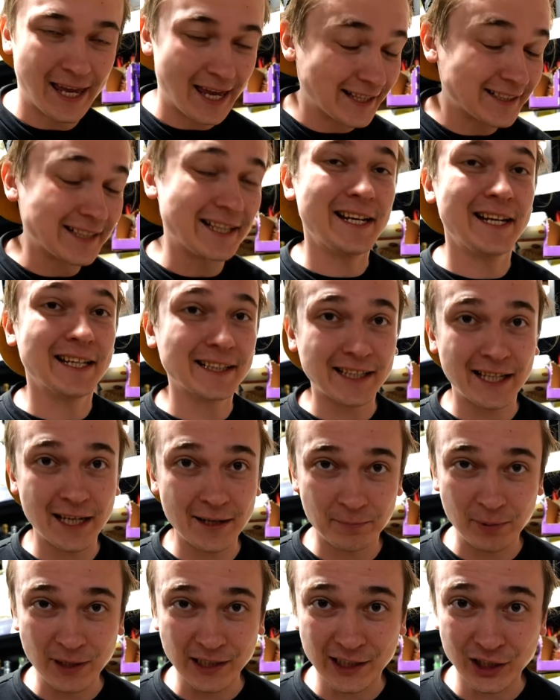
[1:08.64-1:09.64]
Это редкая
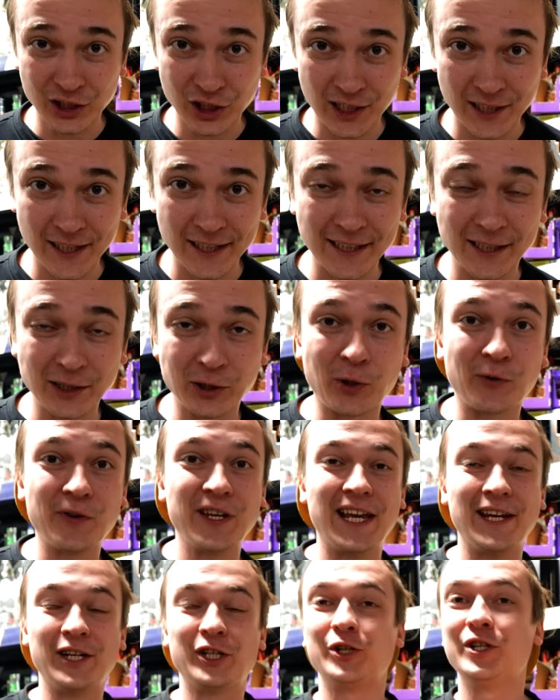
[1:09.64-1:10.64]
плитка шоколада, которого
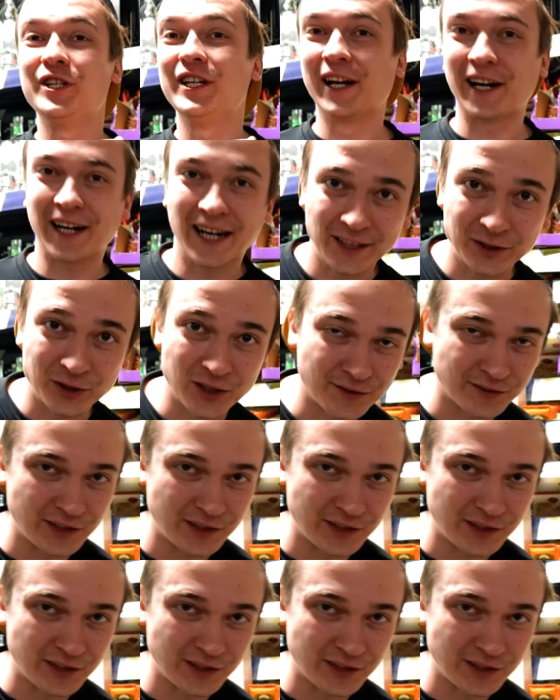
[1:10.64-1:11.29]
я еще ни разу не